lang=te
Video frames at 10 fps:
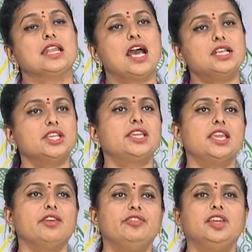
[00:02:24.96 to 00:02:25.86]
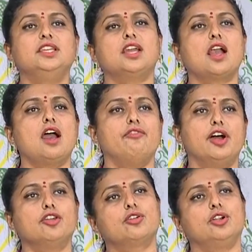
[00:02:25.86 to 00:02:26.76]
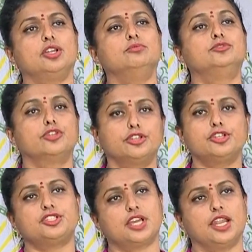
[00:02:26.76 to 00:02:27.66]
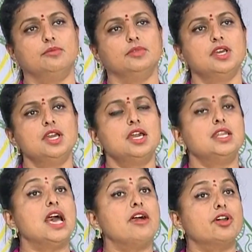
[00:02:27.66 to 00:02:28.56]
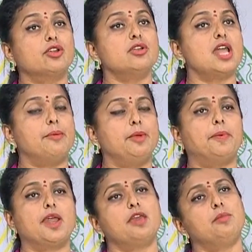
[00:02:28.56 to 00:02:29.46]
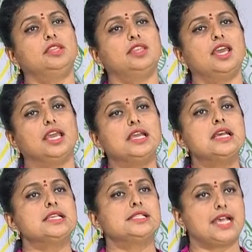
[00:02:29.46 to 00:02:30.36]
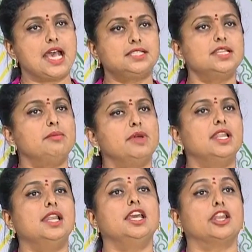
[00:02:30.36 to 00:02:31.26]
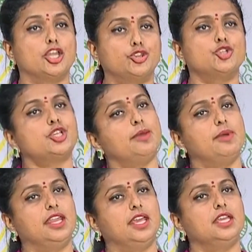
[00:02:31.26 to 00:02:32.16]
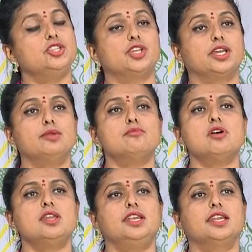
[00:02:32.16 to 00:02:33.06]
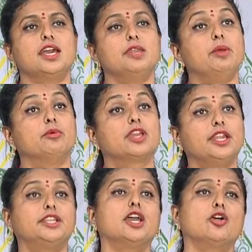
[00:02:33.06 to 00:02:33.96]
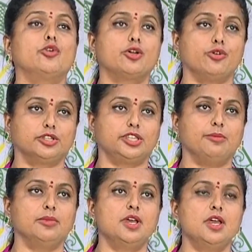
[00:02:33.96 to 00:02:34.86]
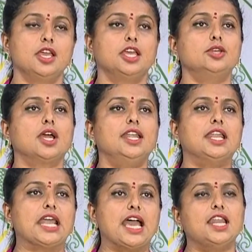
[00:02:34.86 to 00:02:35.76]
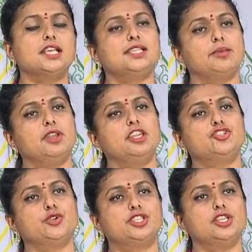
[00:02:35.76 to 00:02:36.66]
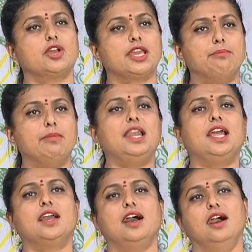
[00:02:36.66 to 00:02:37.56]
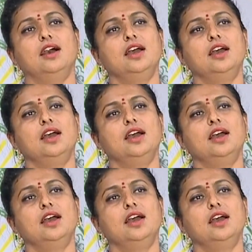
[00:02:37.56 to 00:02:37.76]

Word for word: రాజకీయ వేదికగా వాడుకోవడం దురదృష్టకరం నా వరకు నా అభిప్రాయం అయితే శాసన మండలిని రద్దు చేయమని జగన్మోహన్ రెడ్డి గారిని మేము గట్టిగా కూడా కోరుతాం ఎందుకంటే రాయలసీమ నుంచి వచ్చిన ఒక ఎమ్మెల్యేగా